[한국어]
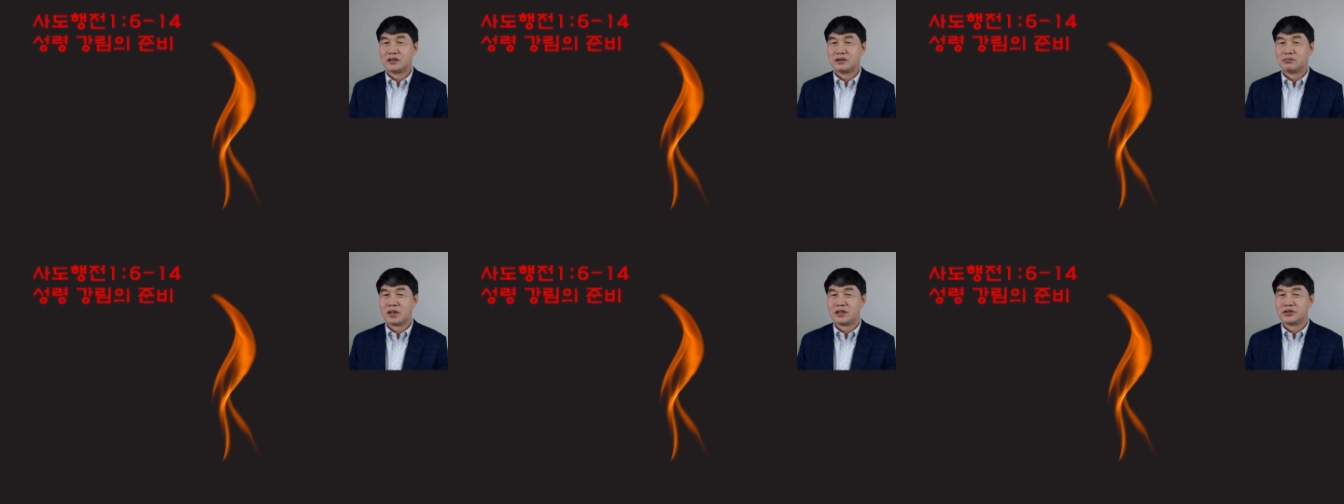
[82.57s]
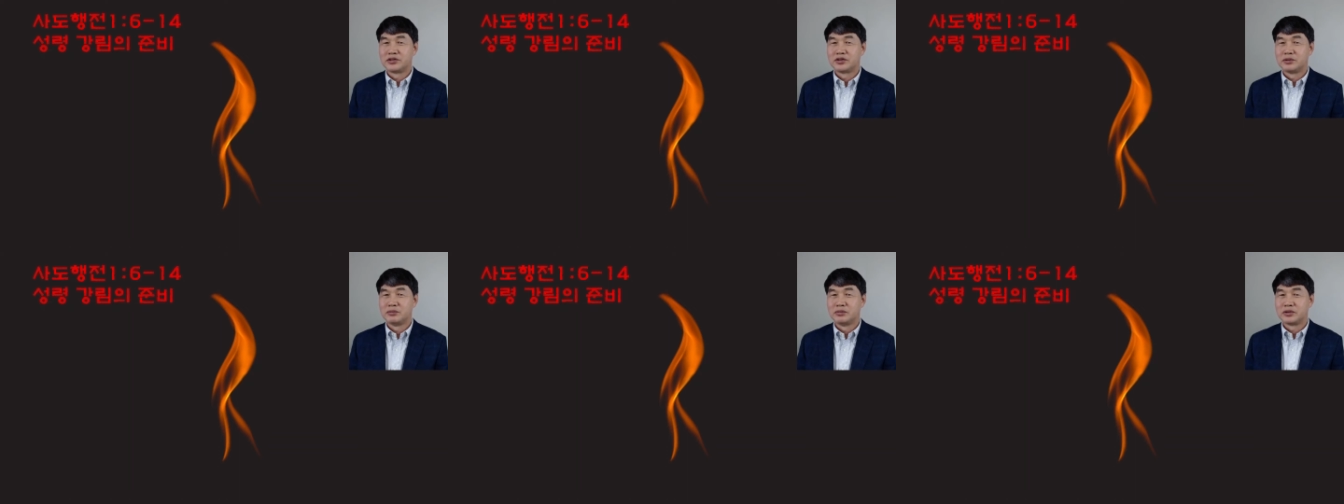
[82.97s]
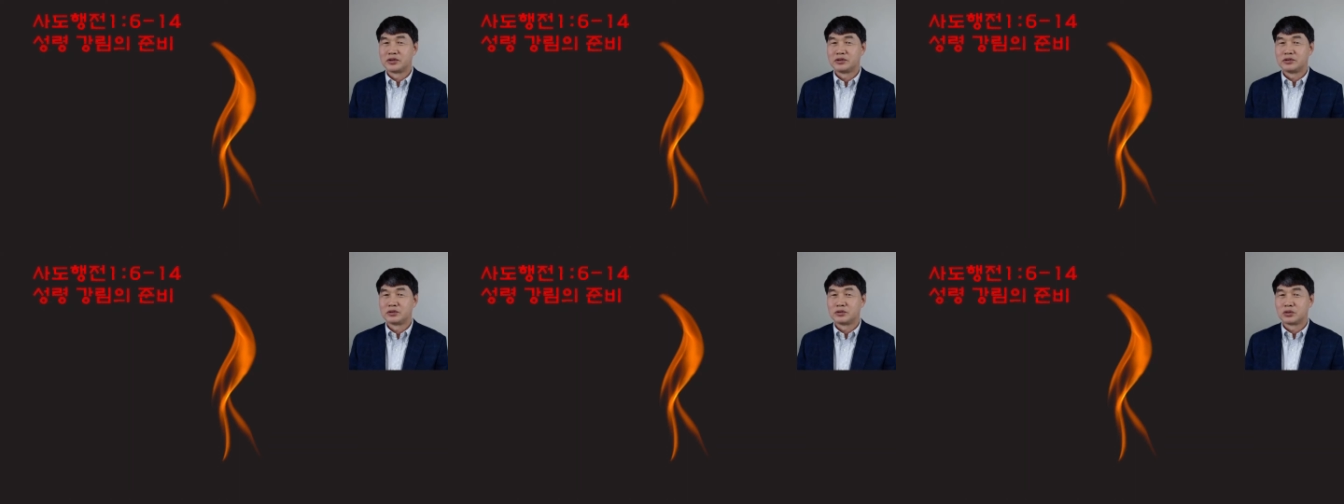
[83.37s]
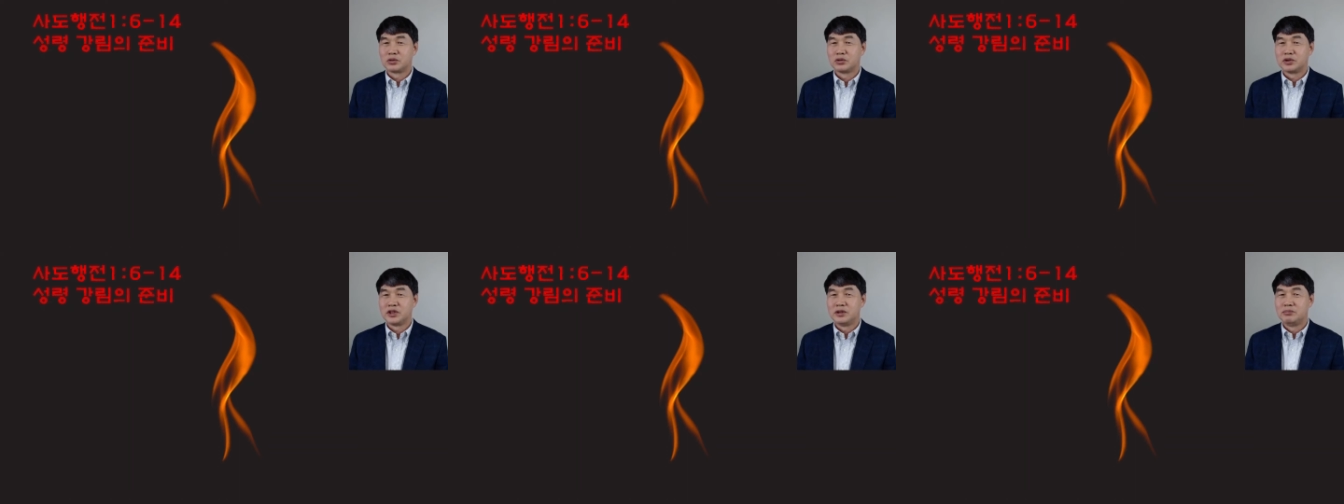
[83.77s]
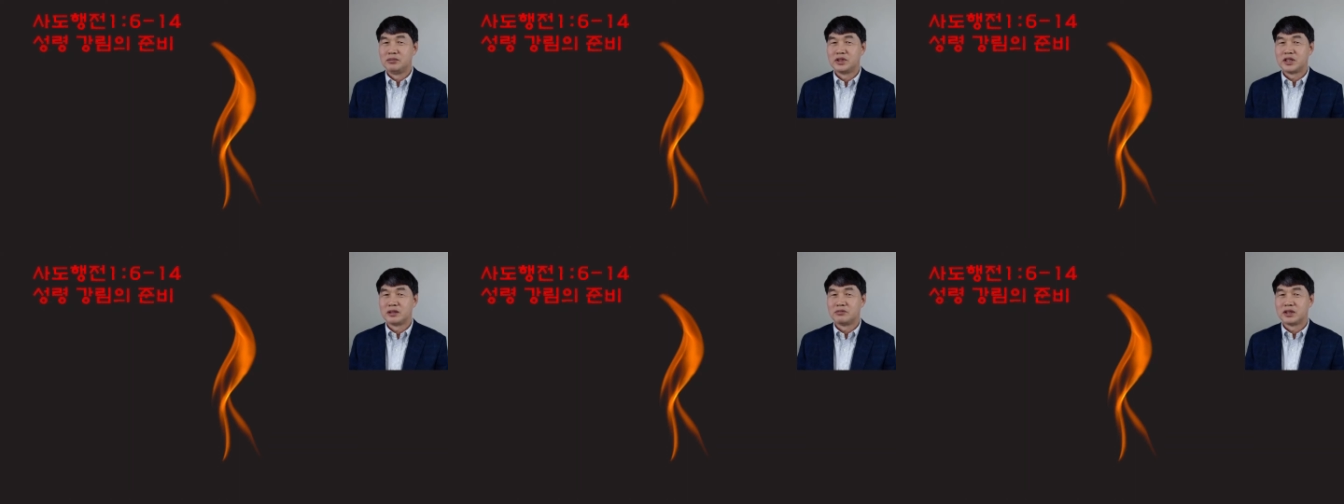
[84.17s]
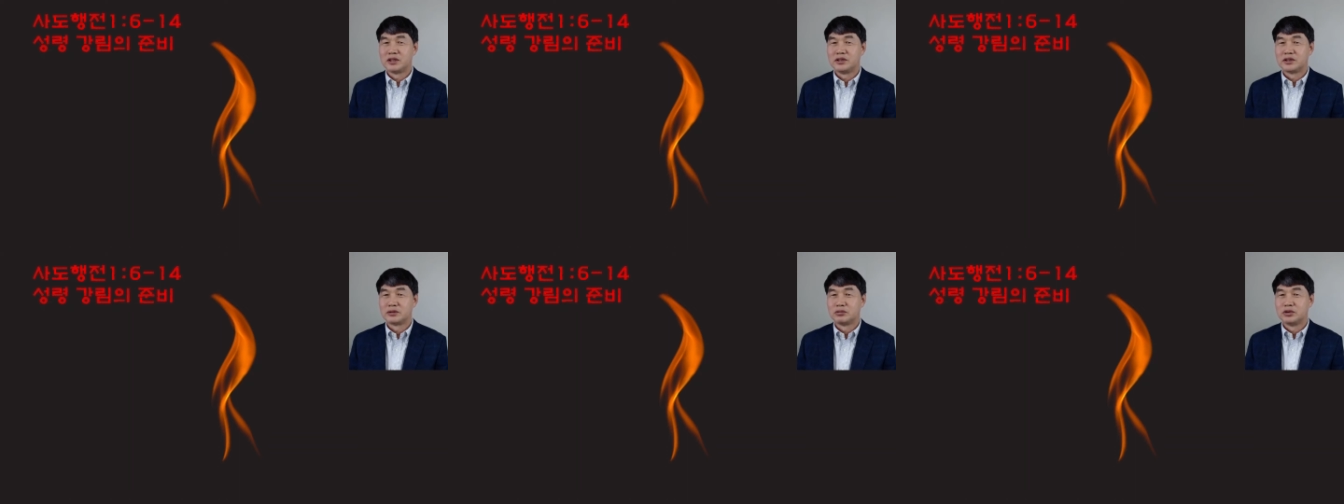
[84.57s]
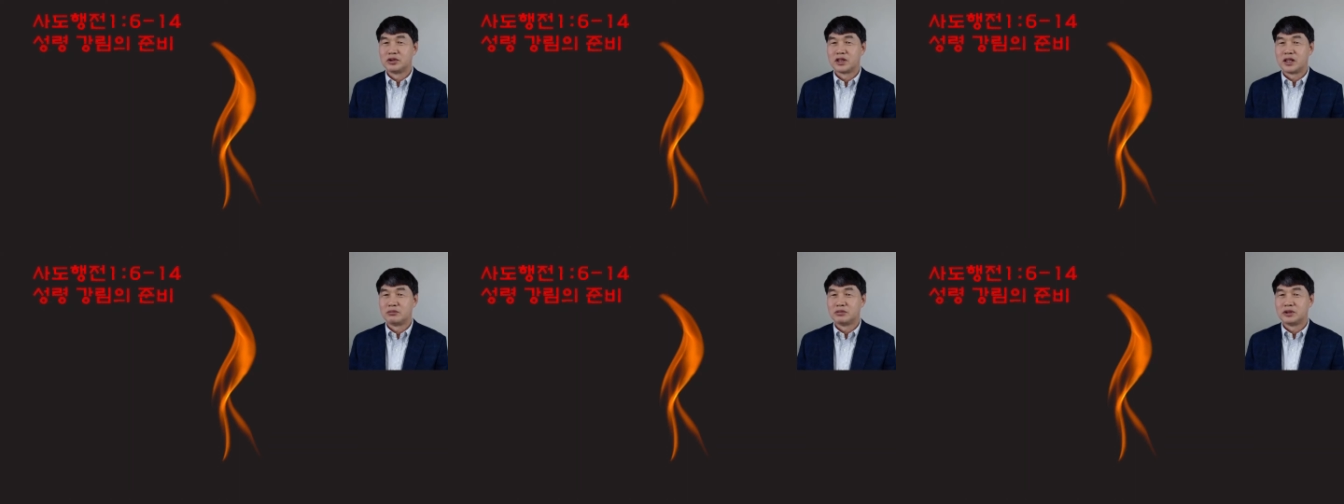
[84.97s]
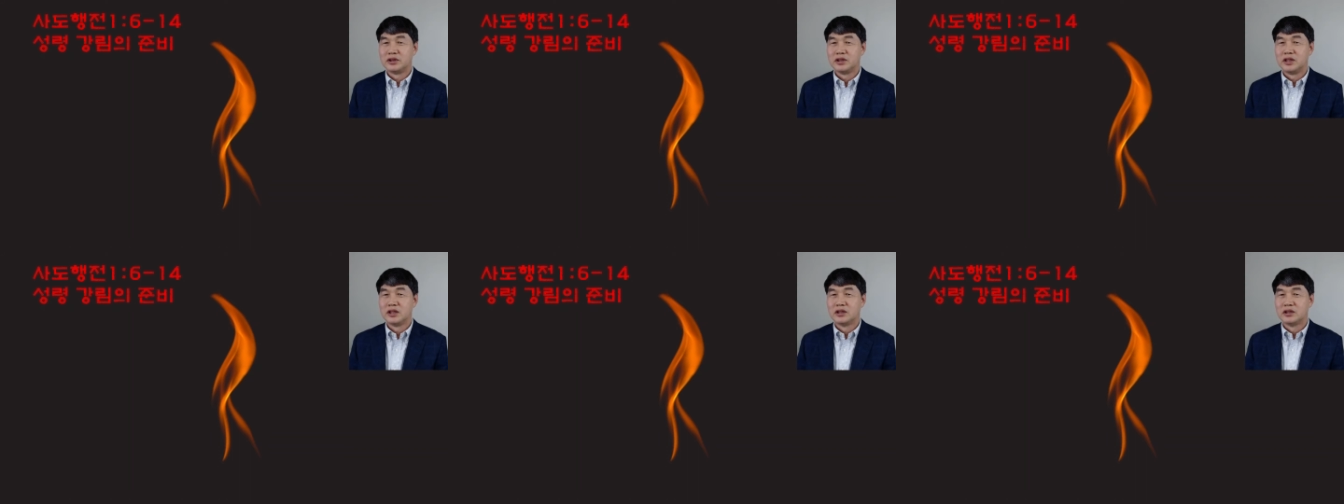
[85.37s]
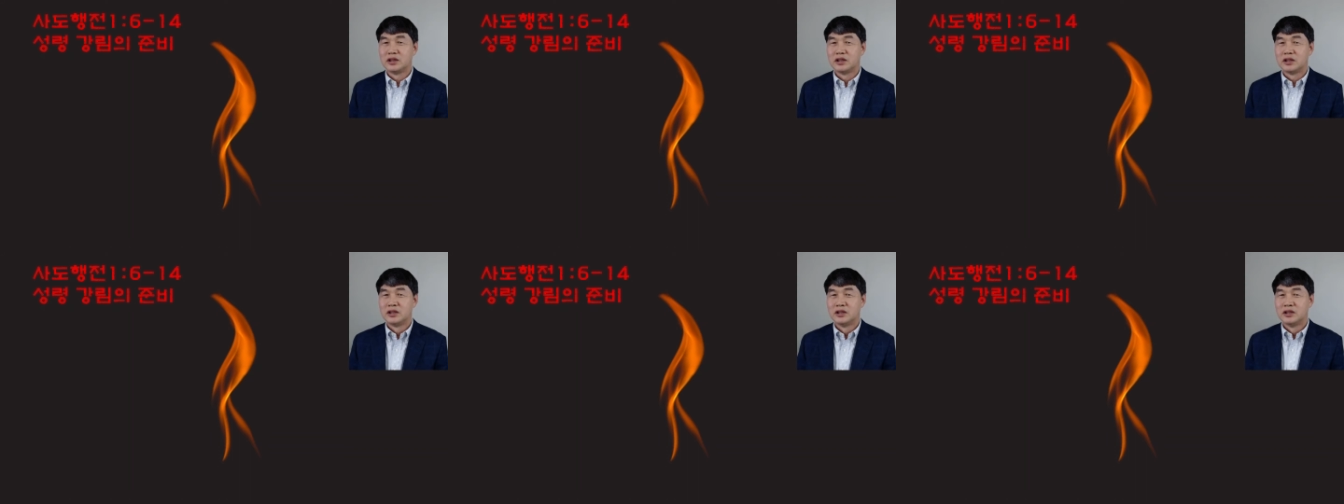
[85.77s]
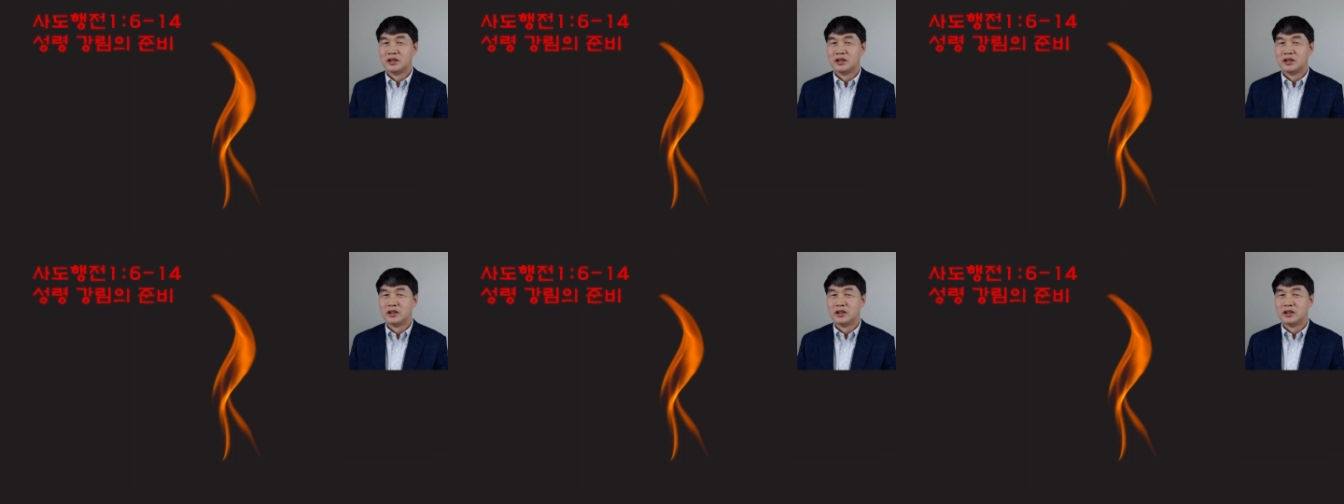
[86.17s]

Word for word: 말씀 조금 깁니다만 여러분들 한번 읽어